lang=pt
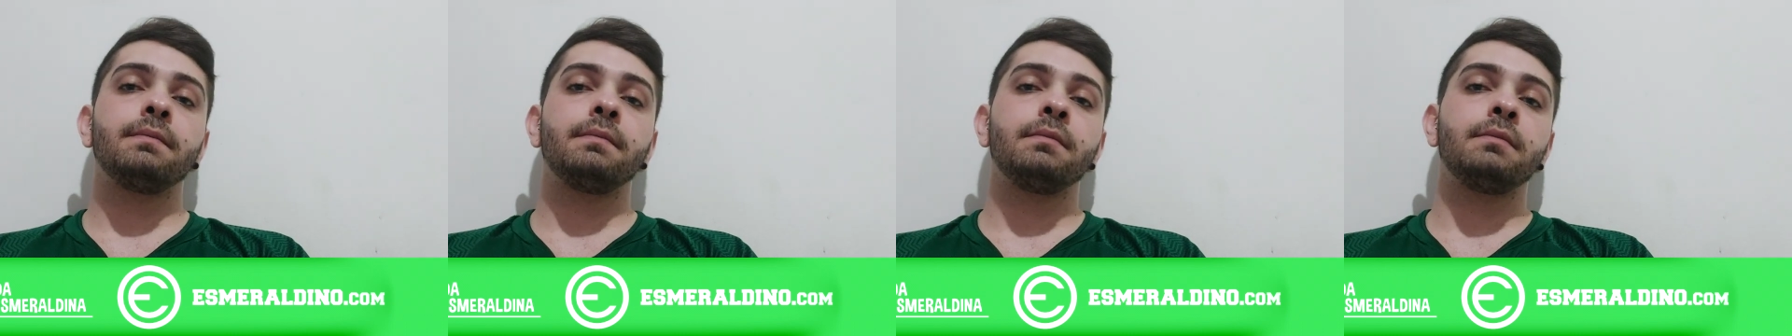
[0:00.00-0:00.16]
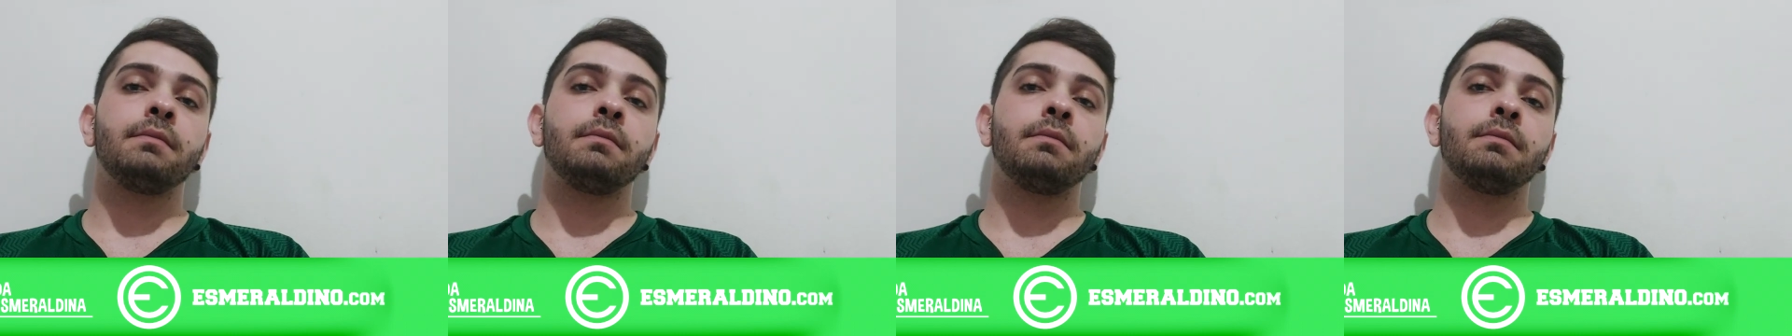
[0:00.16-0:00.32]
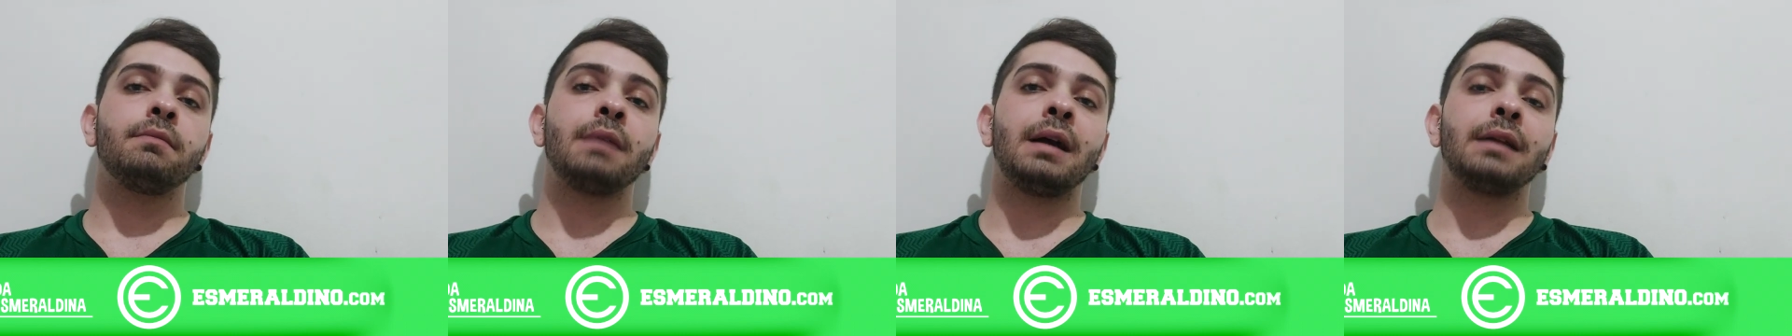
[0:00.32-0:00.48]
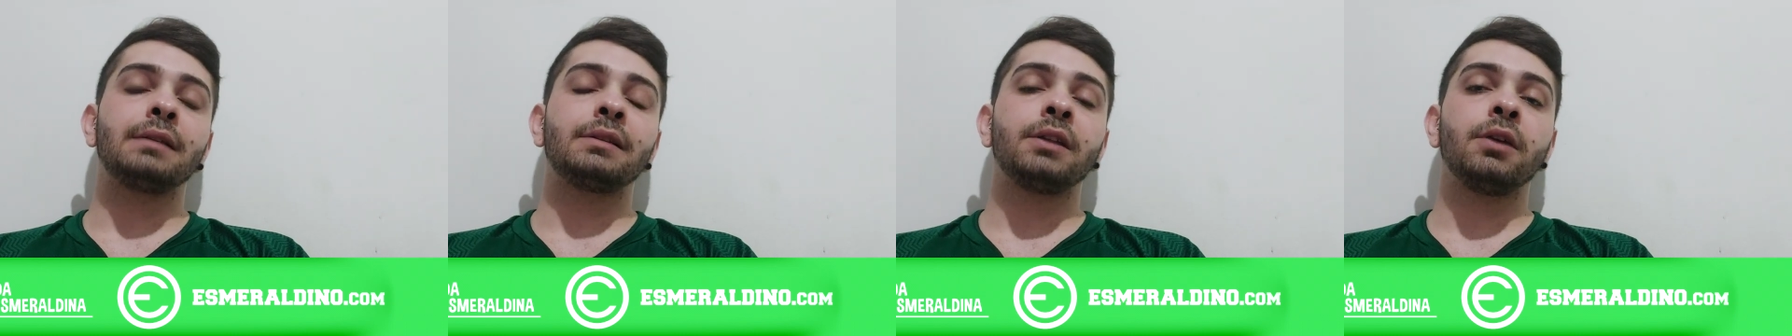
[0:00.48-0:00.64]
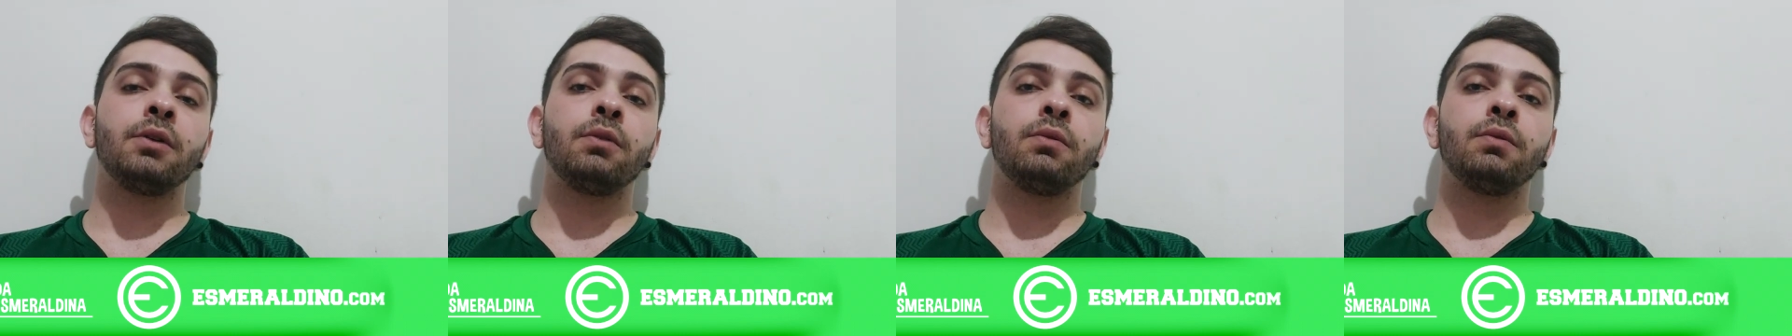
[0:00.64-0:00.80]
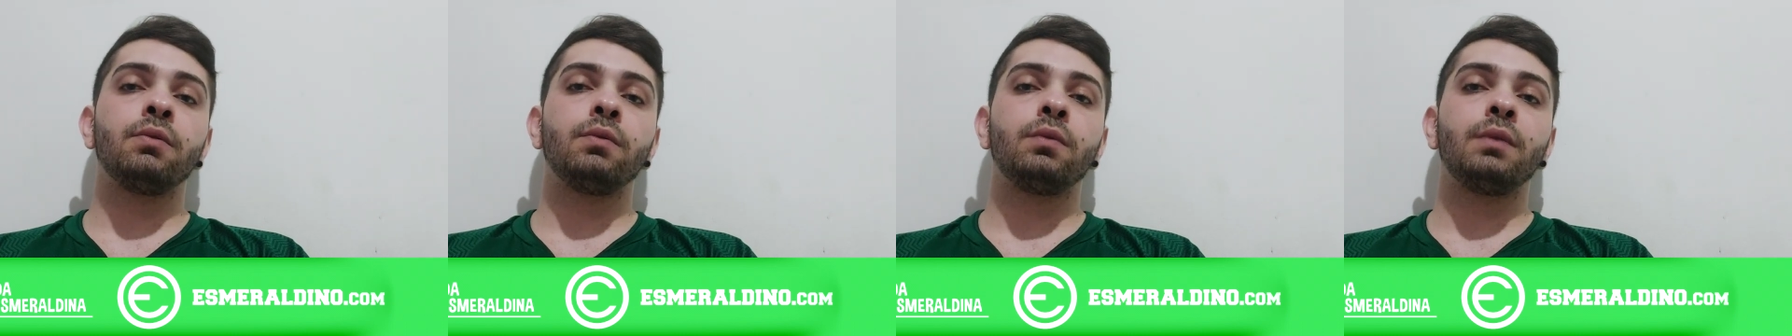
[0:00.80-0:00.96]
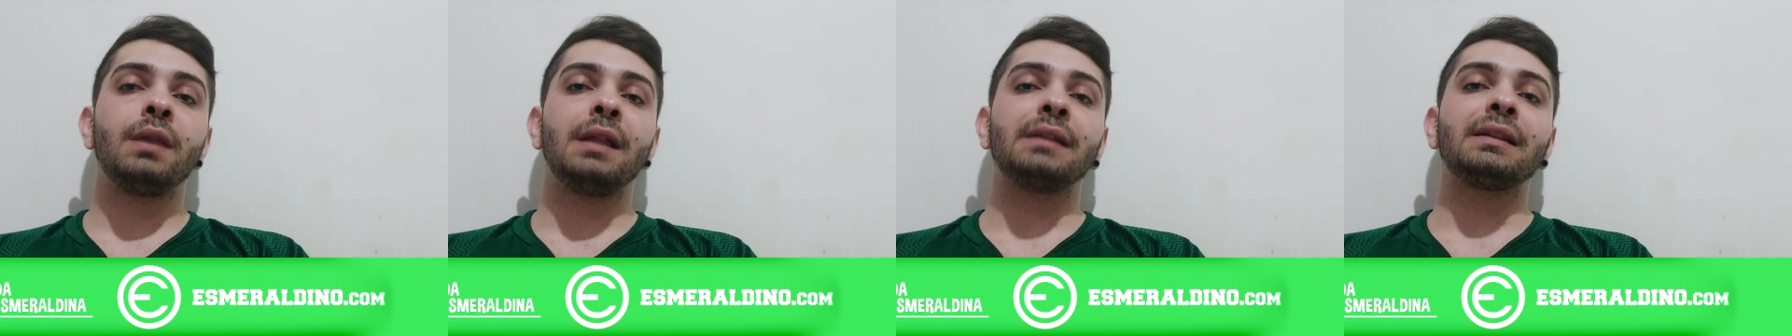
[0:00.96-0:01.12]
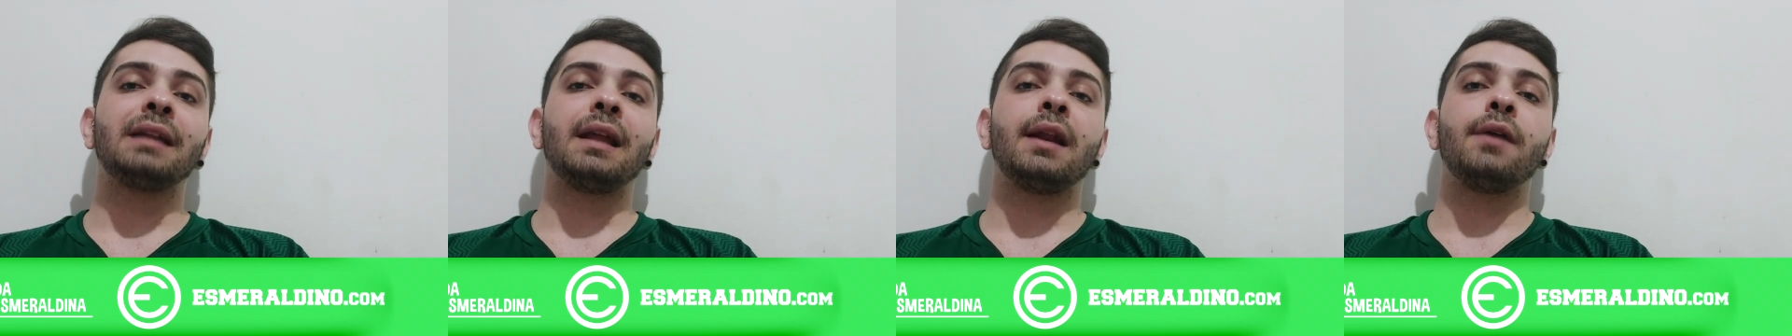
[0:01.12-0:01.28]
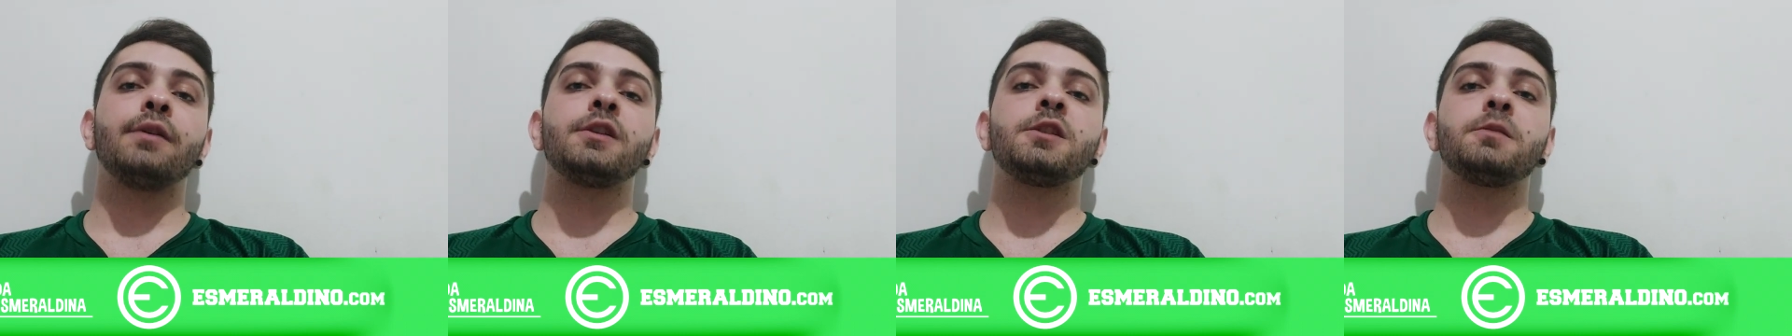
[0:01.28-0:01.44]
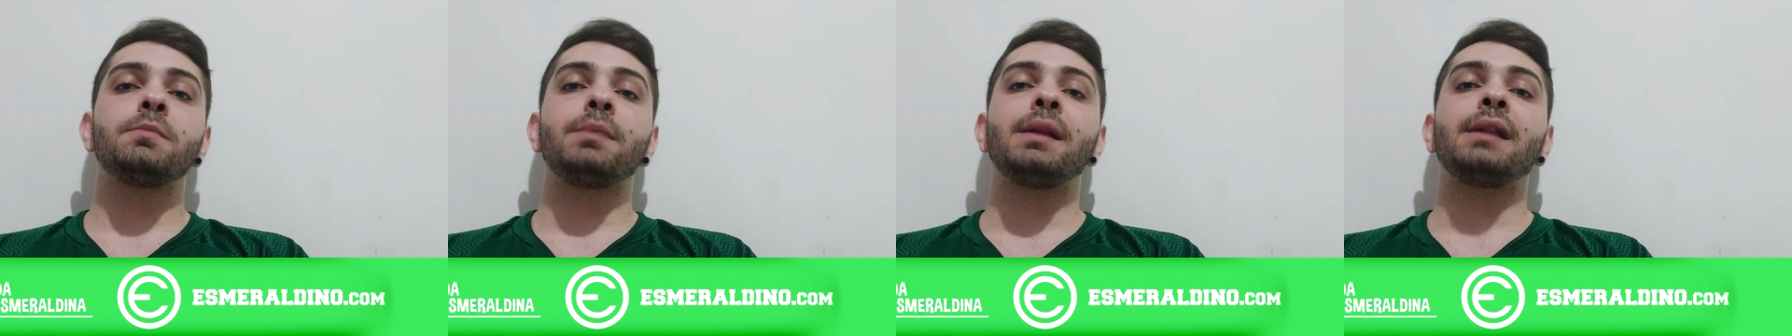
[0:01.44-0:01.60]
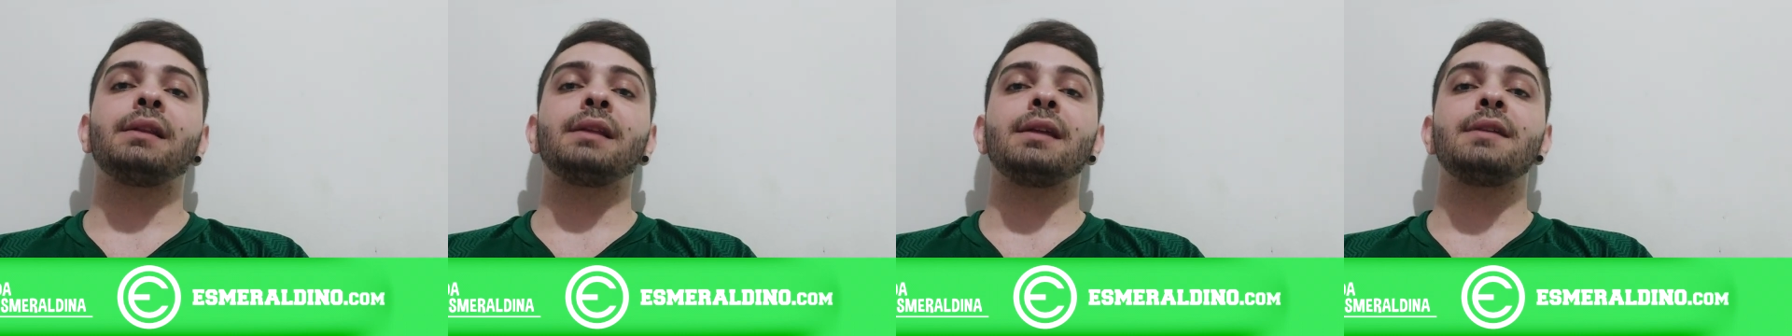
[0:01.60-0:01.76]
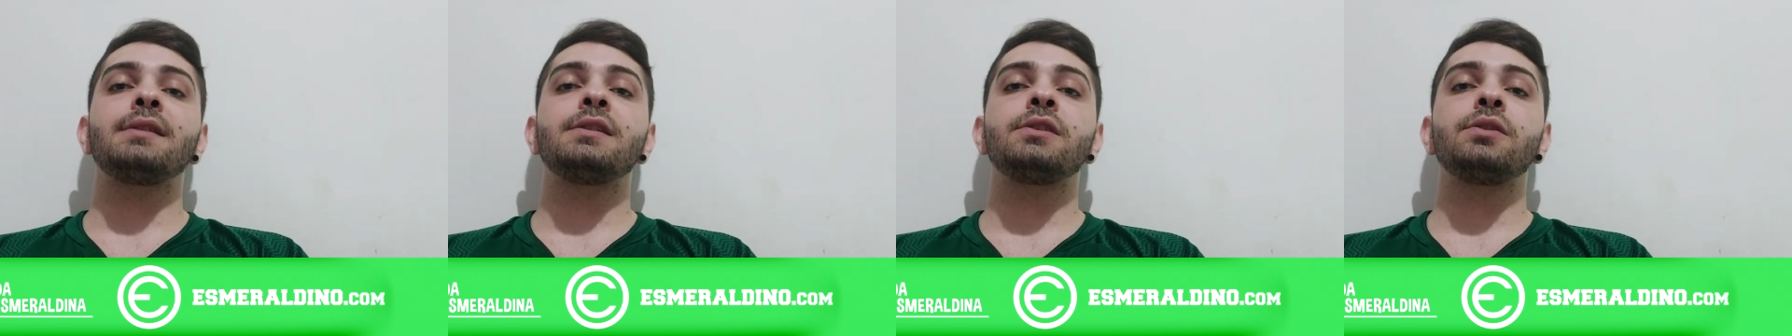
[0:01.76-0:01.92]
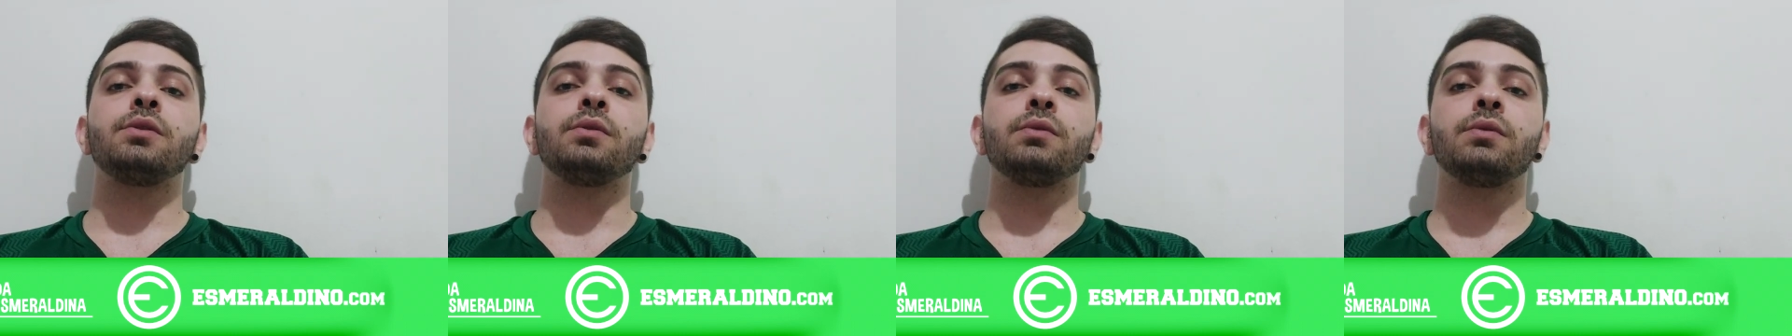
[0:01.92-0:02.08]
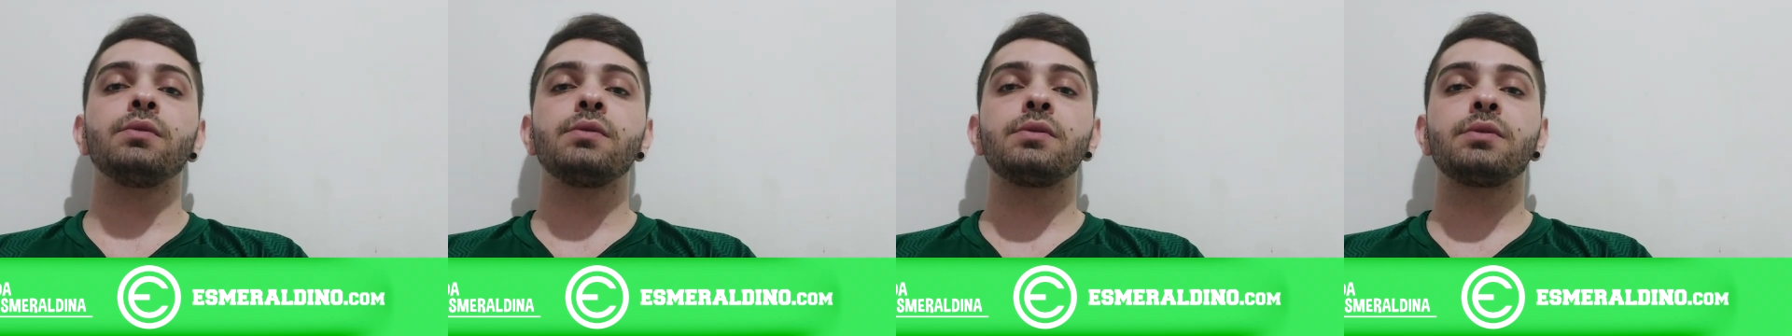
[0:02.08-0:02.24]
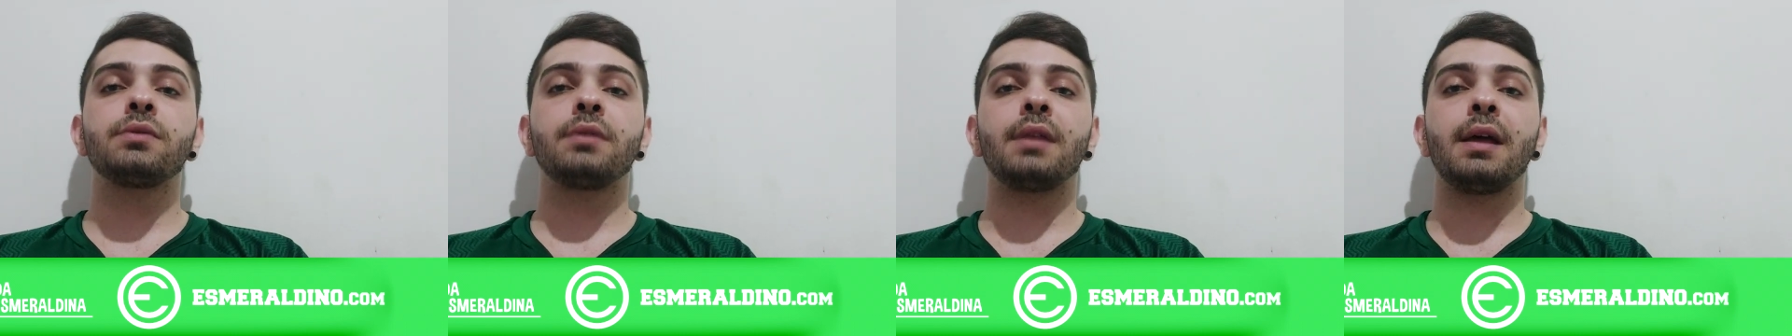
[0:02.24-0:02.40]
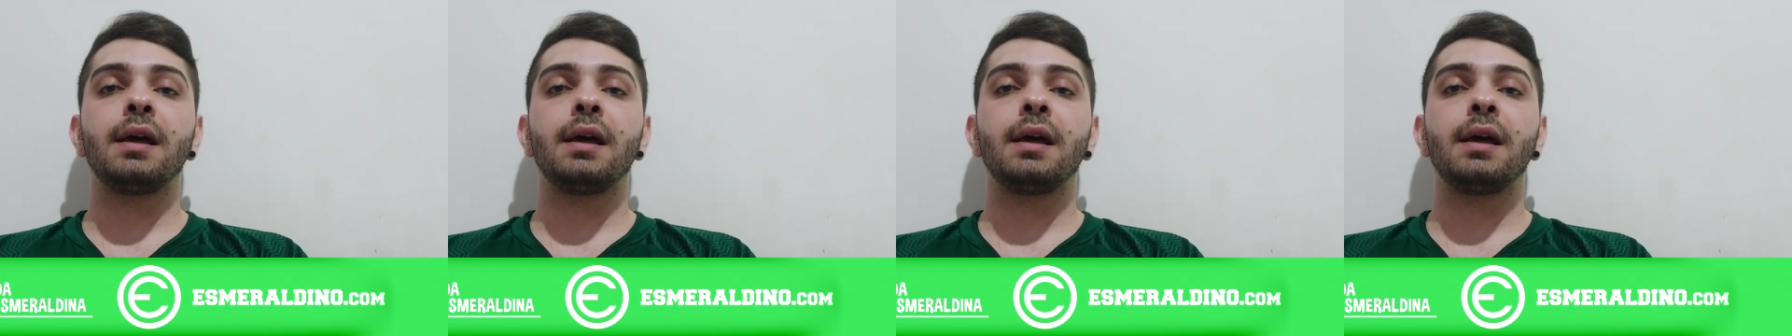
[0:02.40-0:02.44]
bateu um lateral despretensioso, né,